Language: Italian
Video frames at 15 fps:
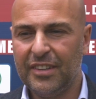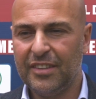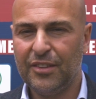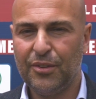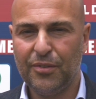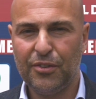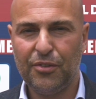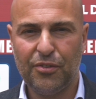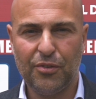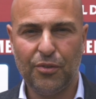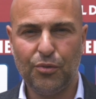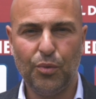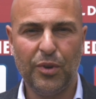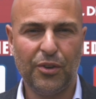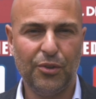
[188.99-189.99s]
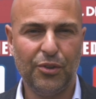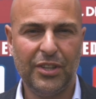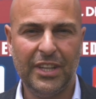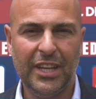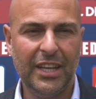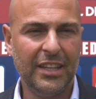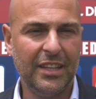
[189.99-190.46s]
dove ci sono due
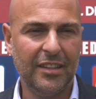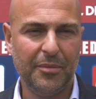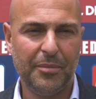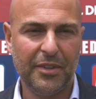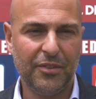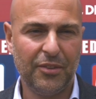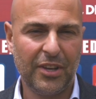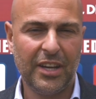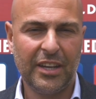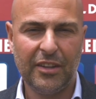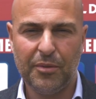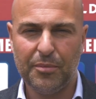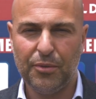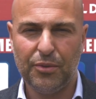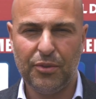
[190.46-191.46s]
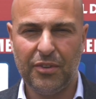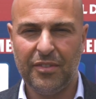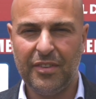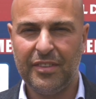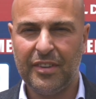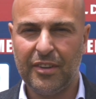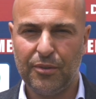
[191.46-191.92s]
continenti e penso che anche da un punto di
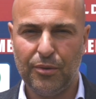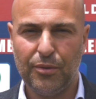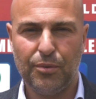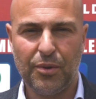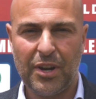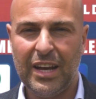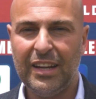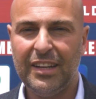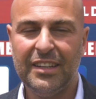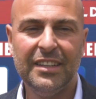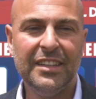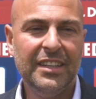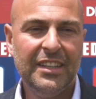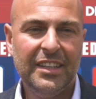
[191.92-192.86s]
vista culturale